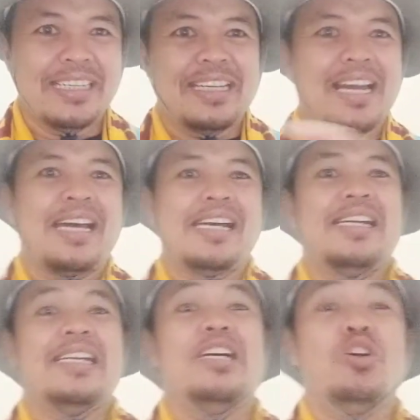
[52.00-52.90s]
Nah,
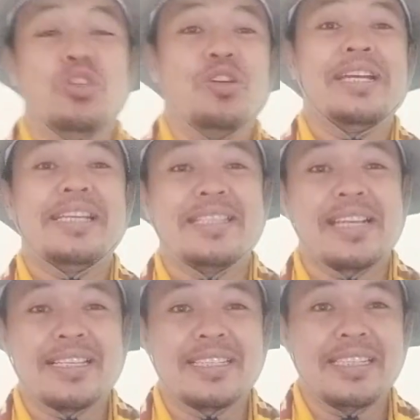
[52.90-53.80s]
untuk
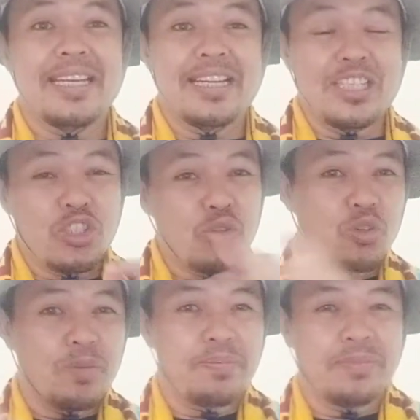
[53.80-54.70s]
registrasi, Anda
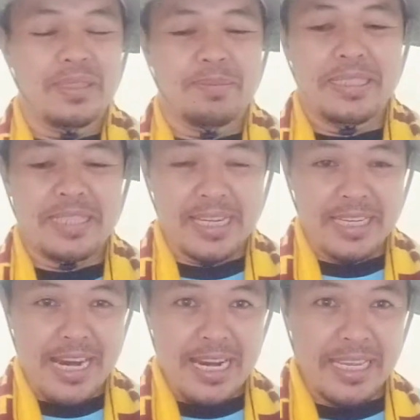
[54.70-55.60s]
cukup e, mencari
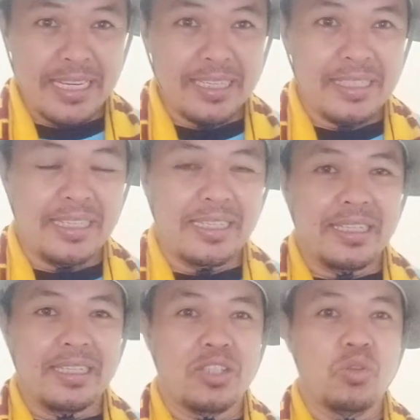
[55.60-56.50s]
link
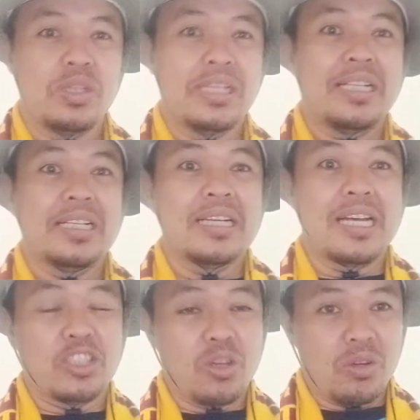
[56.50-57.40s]
di Google
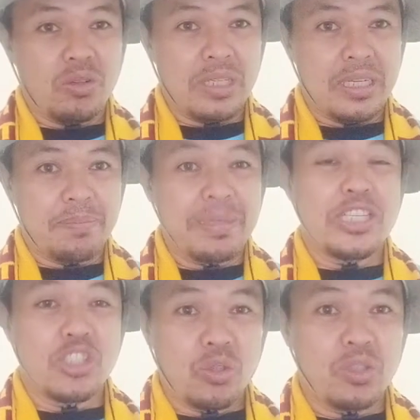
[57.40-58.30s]
atau e, Play
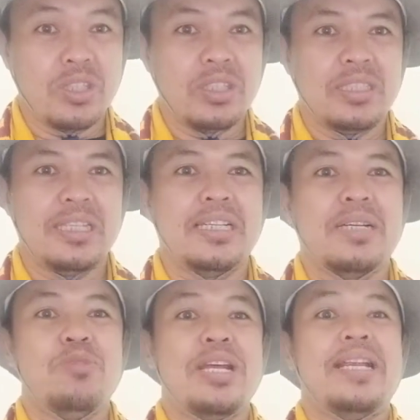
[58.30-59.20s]
Store, e,
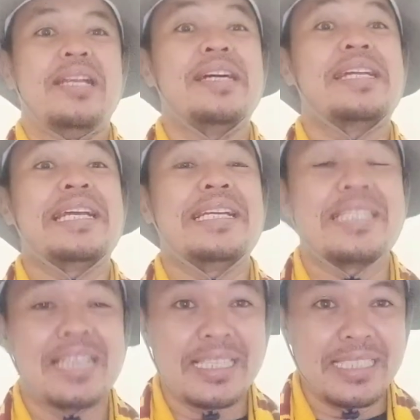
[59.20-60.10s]
kemudian Anda
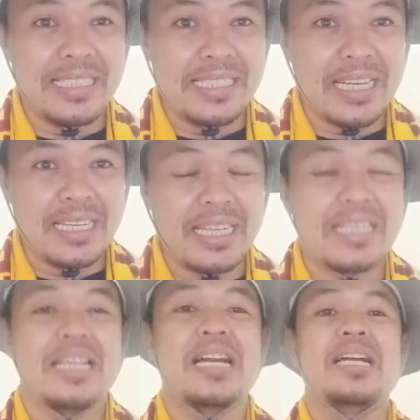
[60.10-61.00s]
registrasi di sana
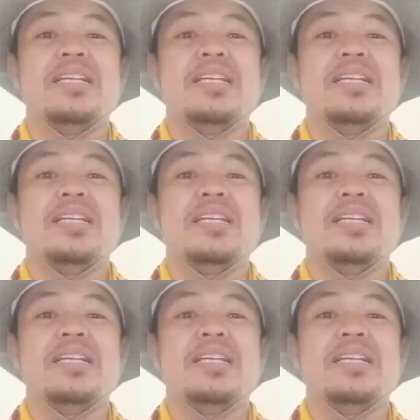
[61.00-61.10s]
dan akan